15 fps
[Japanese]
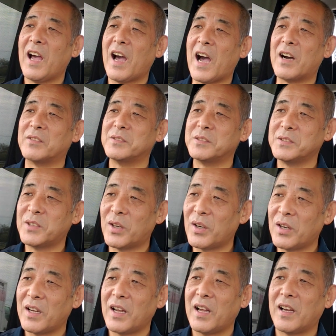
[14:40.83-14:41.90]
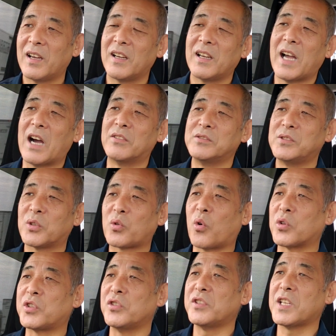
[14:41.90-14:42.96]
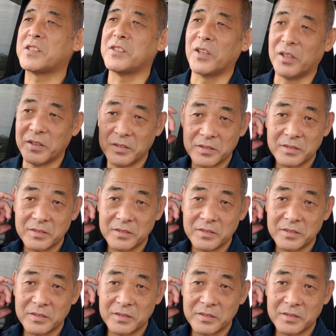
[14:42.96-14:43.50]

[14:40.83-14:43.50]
あうんの、あうんの呼吸ですよ。